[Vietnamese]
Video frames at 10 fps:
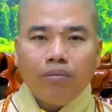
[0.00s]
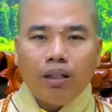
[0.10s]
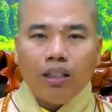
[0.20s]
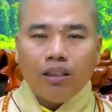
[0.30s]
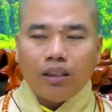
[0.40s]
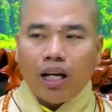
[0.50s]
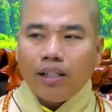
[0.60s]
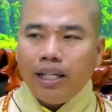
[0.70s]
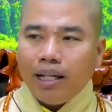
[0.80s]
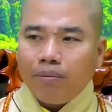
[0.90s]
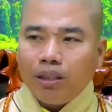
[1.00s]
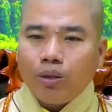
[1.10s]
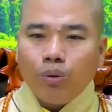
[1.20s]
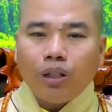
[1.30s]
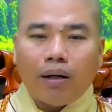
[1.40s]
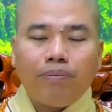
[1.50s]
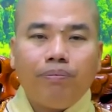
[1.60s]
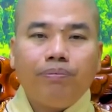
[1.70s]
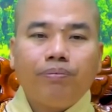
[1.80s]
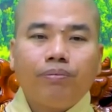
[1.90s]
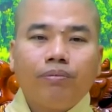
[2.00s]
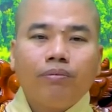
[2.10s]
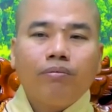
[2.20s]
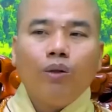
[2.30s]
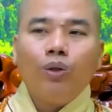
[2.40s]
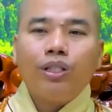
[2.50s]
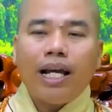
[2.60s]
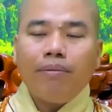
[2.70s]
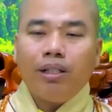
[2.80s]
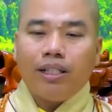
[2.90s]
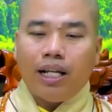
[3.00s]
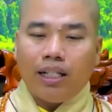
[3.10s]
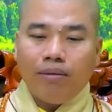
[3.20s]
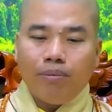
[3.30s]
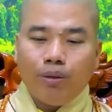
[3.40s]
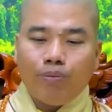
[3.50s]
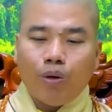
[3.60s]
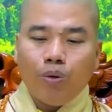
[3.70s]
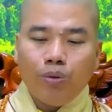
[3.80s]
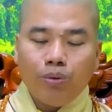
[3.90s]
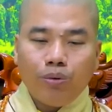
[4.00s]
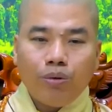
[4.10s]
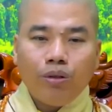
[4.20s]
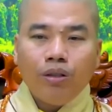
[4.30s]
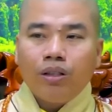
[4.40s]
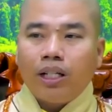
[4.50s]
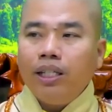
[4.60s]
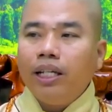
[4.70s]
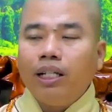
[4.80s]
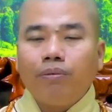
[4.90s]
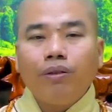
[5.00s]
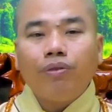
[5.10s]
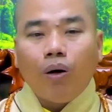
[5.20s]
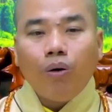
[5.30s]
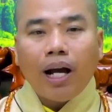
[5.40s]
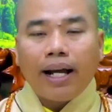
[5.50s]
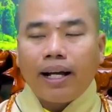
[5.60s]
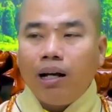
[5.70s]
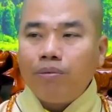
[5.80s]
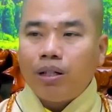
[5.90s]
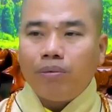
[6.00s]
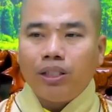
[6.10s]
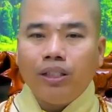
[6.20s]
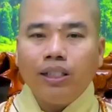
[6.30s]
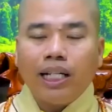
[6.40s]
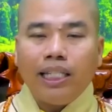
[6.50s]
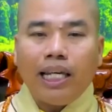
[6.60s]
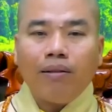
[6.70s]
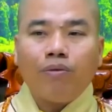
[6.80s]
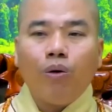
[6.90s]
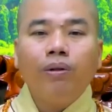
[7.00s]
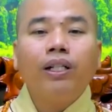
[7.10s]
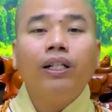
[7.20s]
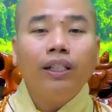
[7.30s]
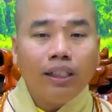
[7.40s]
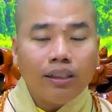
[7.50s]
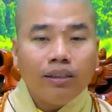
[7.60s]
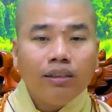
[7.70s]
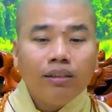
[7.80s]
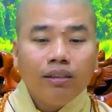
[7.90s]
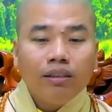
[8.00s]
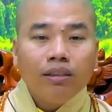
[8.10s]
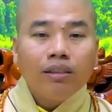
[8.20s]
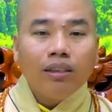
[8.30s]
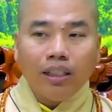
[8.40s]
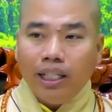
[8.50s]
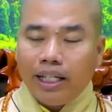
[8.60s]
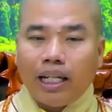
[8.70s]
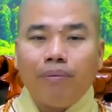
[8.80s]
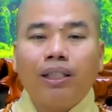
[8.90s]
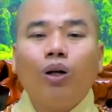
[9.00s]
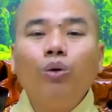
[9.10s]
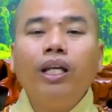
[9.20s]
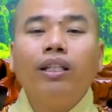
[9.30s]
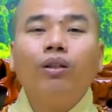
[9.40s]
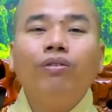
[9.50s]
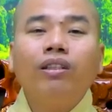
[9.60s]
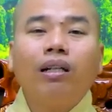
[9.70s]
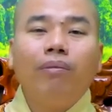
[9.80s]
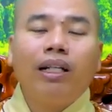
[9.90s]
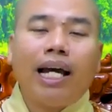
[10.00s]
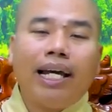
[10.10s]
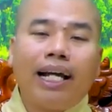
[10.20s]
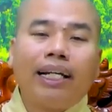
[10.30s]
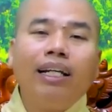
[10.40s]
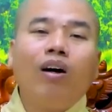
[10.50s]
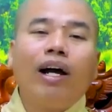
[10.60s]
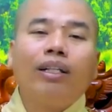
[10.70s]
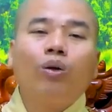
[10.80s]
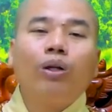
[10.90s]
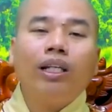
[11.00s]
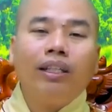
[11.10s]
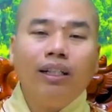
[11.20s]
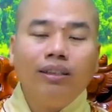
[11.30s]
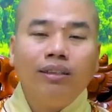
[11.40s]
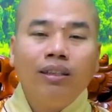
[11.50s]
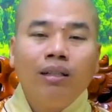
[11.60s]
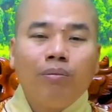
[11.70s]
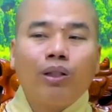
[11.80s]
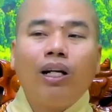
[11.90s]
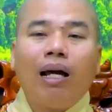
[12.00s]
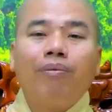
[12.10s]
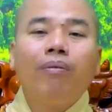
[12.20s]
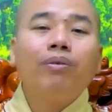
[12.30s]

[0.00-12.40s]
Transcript: mình thời gian mình tu tập buổi sáng mình rảnh mình phụ cái gì được mình phụ ăn cơm xong mình rửa được cái chén phụ mình rửa những việc này mình tu duyên tu phước cho mình ai ăn nấy no ai tu nấy chứng mình có làm